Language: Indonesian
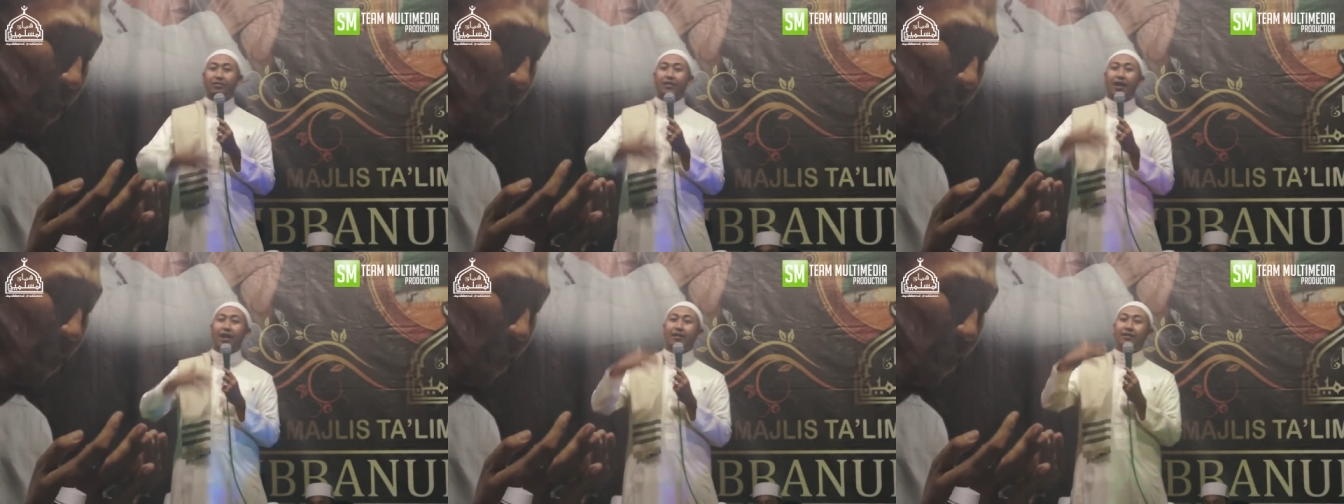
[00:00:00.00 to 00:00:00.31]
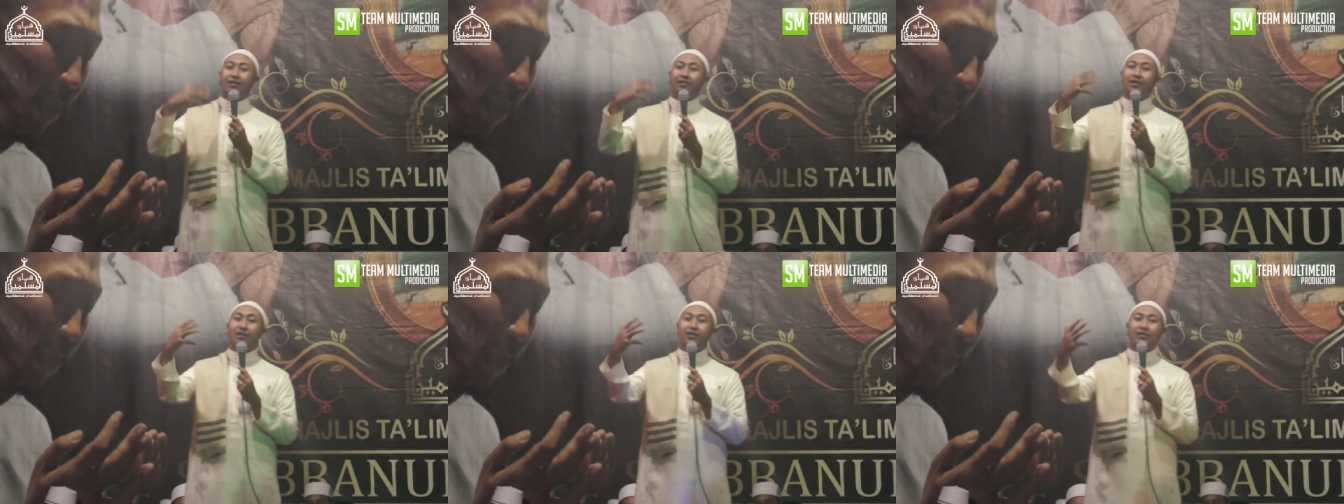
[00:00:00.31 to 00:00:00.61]

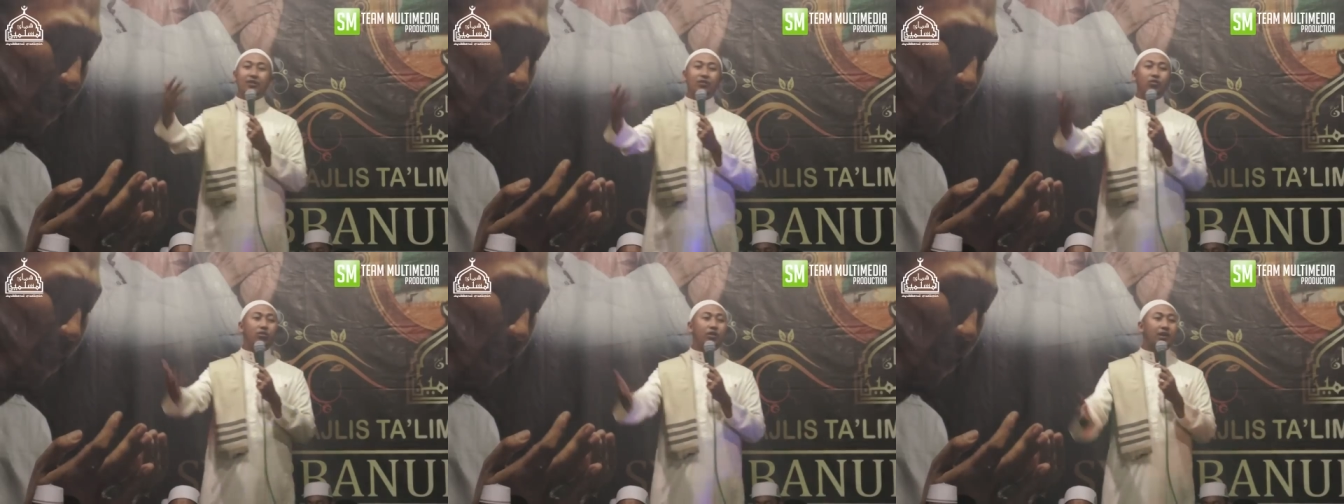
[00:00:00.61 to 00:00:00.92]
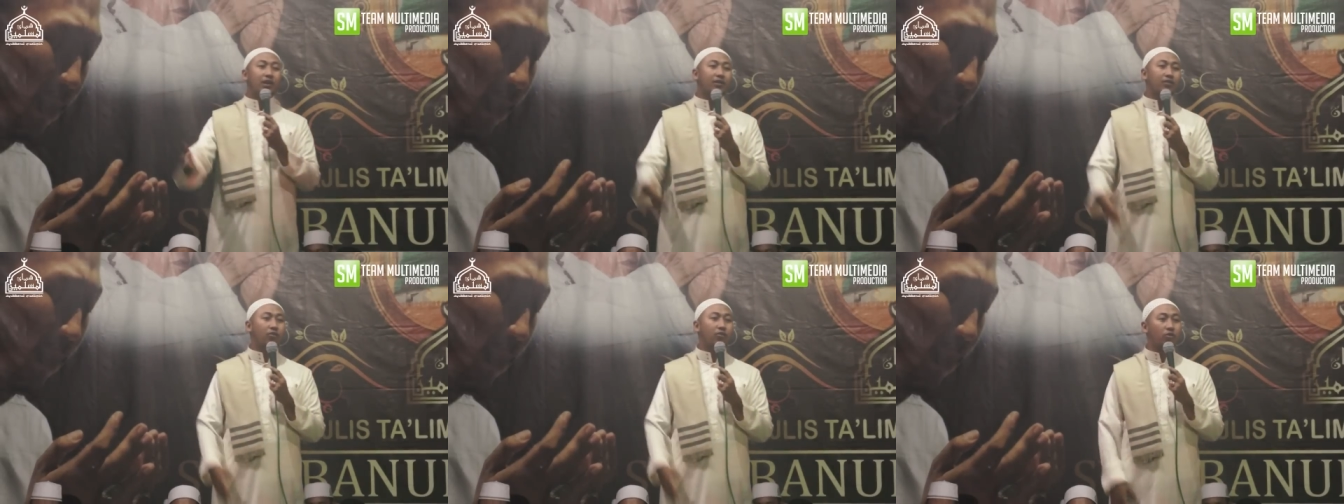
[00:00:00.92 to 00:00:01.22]
tangkel
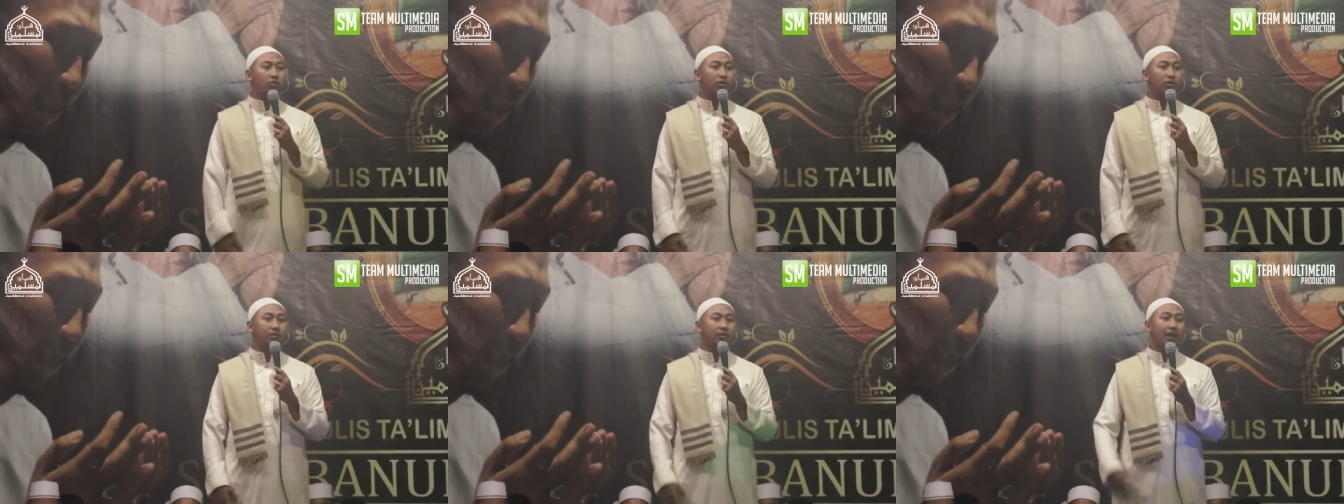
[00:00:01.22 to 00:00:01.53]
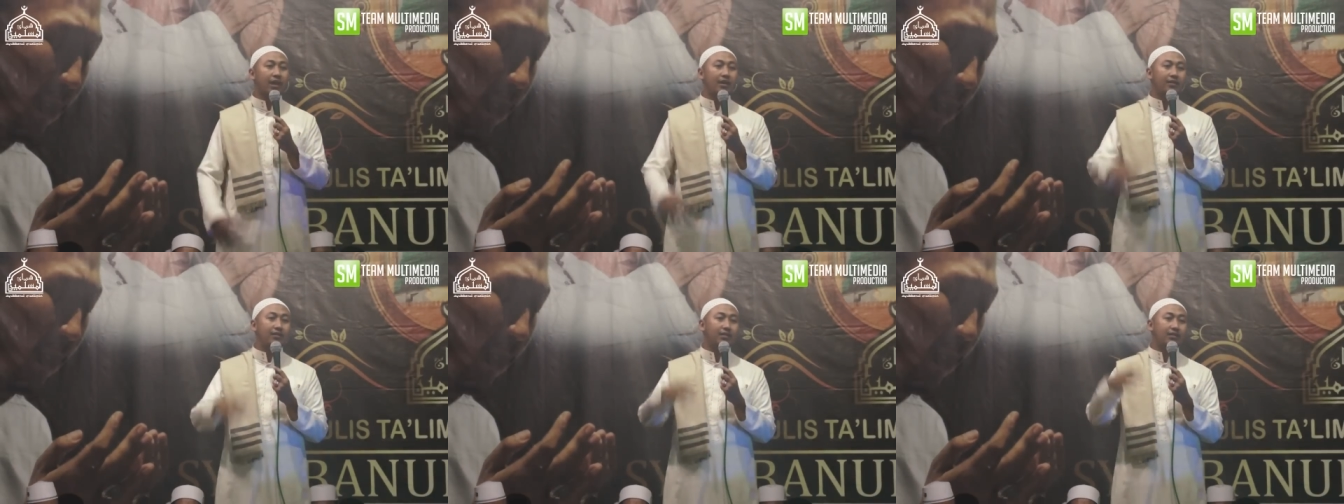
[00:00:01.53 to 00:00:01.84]
telolekor
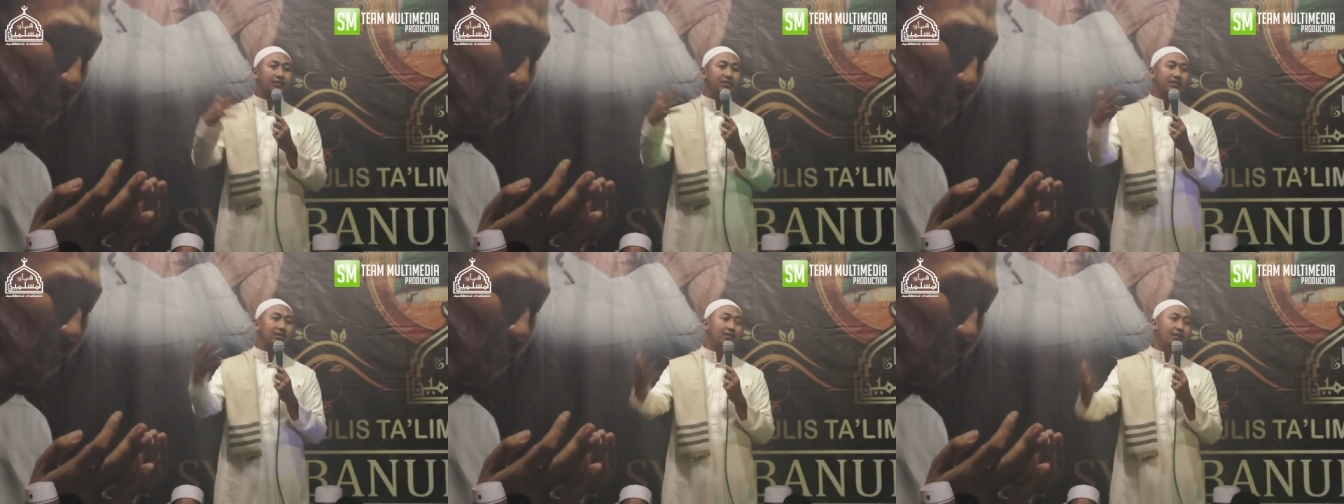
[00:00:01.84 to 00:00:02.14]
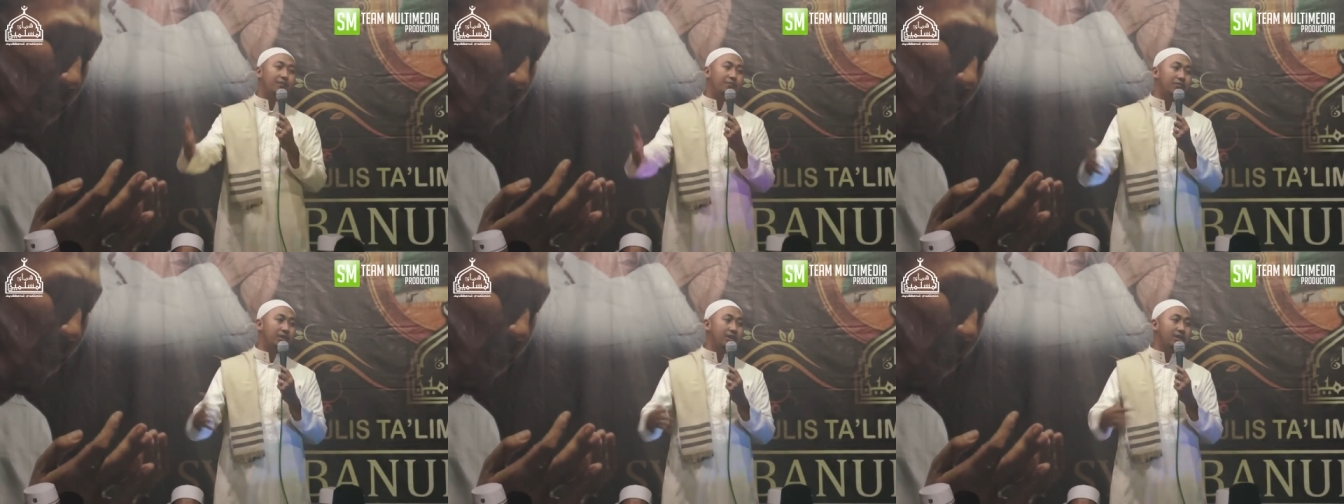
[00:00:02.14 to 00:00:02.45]
tangkel
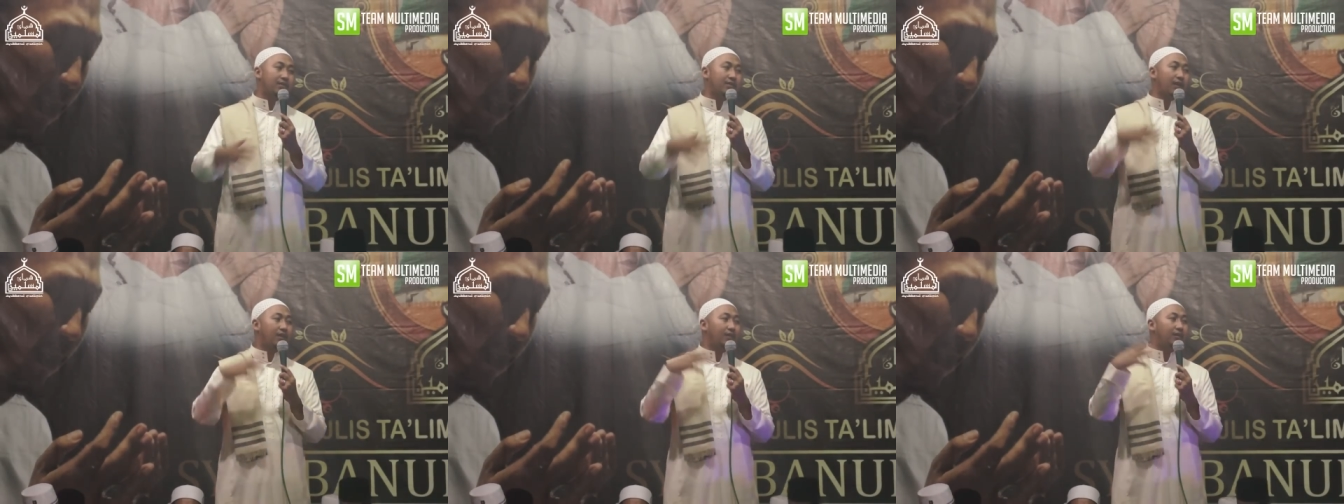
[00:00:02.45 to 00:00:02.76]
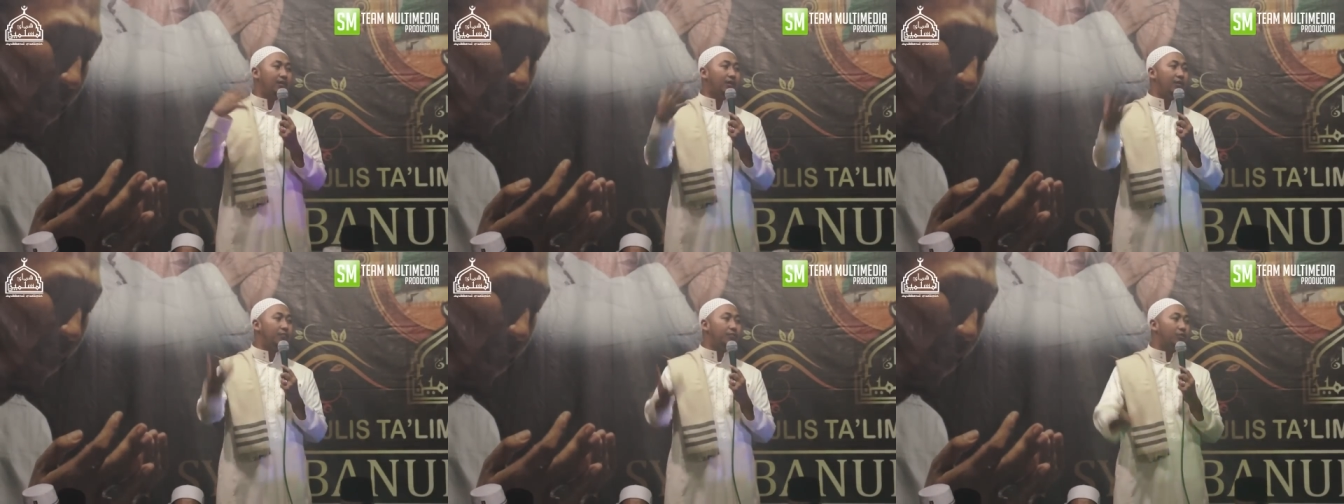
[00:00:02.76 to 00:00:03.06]
segemi
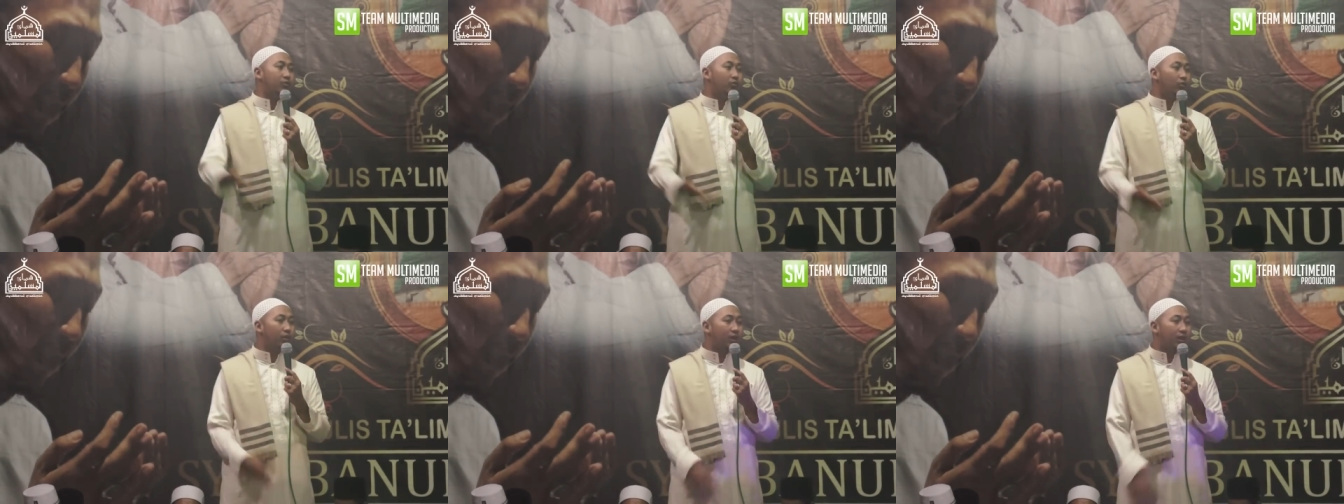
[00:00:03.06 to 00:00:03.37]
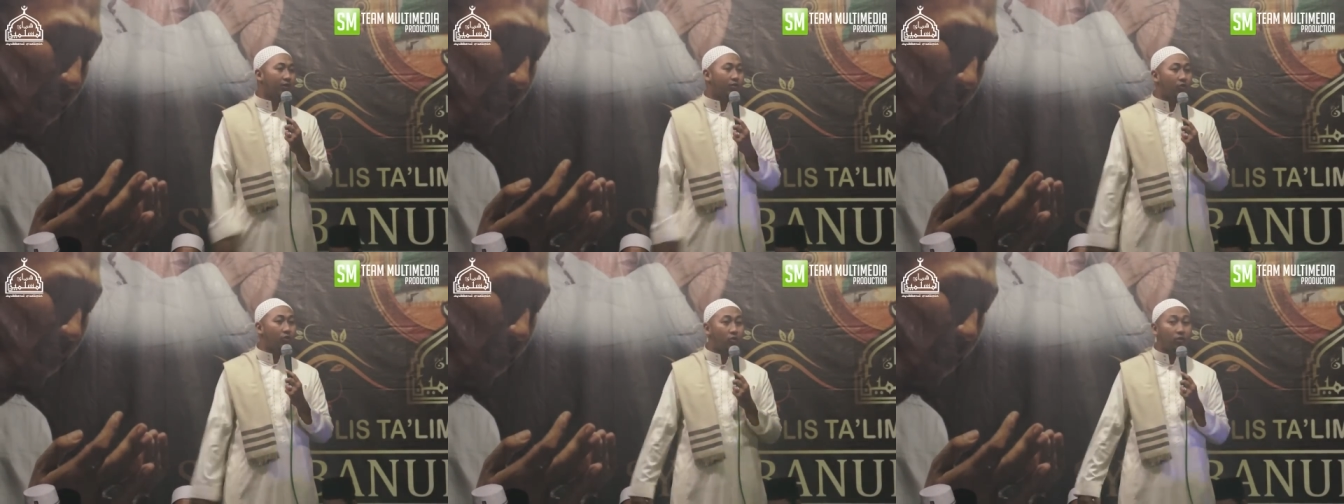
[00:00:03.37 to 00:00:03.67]
tangkel
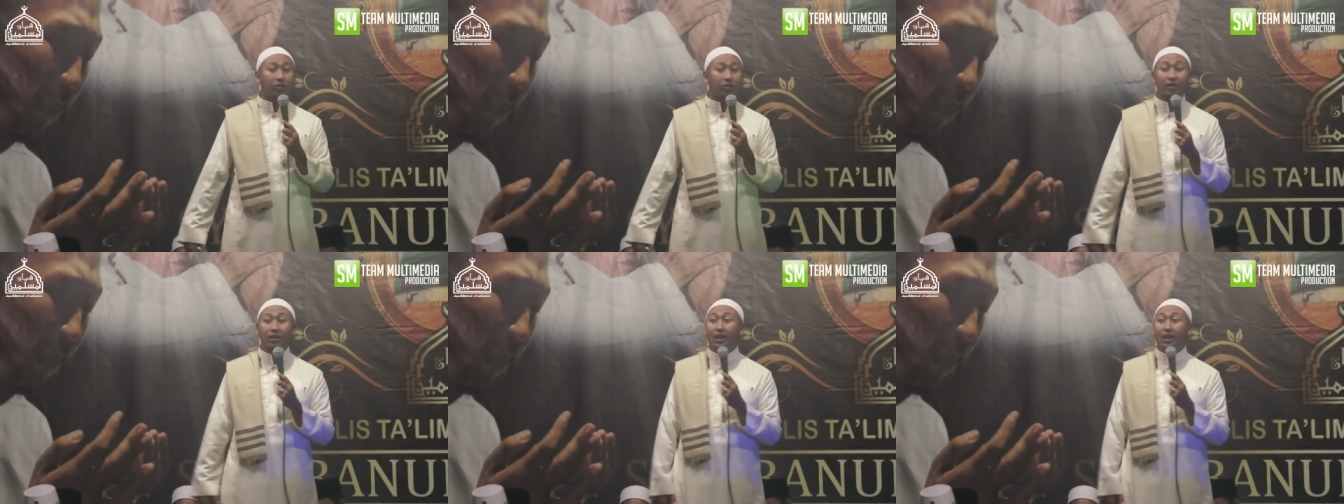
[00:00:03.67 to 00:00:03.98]
lekor